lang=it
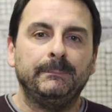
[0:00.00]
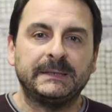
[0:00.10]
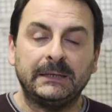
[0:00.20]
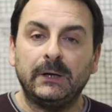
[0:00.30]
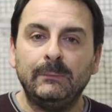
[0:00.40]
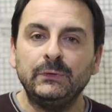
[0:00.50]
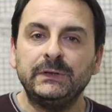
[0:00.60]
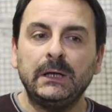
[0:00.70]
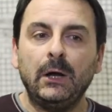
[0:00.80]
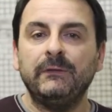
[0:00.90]
Passando alla
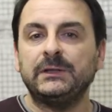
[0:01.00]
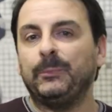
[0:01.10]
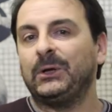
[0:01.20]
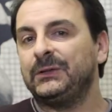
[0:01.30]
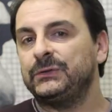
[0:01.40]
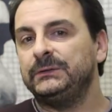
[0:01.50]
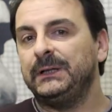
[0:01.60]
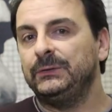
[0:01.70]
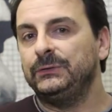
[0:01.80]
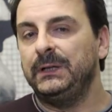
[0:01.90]
musica, ho invece portato
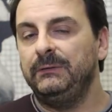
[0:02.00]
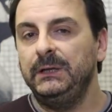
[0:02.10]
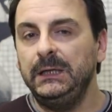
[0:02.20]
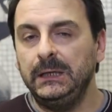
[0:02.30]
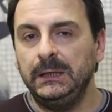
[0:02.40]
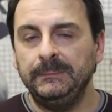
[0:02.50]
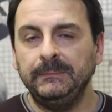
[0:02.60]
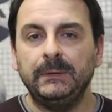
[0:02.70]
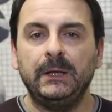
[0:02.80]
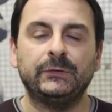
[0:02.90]
soltanto dei
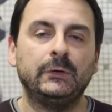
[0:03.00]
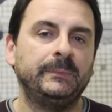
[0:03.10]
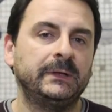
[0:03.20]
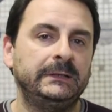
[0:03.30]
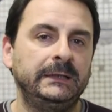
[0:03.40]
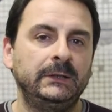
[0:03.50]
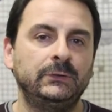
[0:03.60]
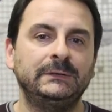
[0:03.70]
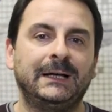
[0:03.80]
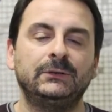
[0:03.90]
vinili e sono
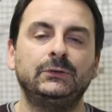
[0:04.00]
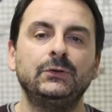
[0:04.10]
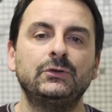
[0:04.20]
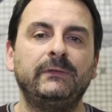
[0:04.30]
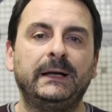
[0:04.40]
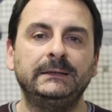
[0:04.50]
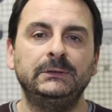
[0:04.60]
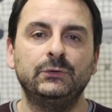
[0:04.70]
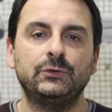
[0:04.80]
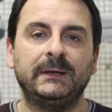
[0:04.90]
partito da Don Giovanni
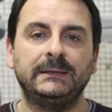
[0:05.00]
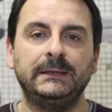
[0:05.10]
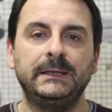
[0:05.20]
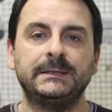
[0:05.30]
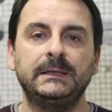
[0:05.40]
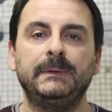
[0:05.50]
di Lucio Battisti,